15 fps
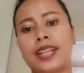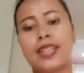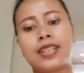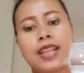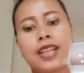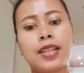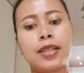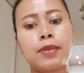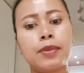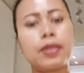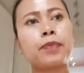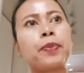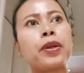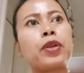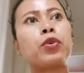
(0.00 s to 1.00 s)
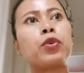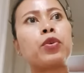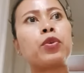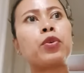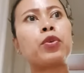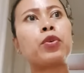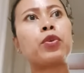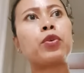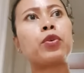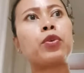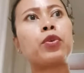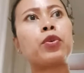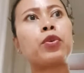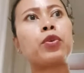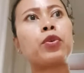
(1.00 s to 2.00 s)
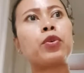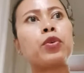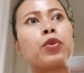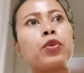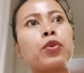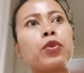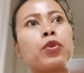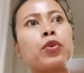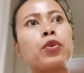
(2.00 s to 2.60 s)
Nah, tadi penuh di sini.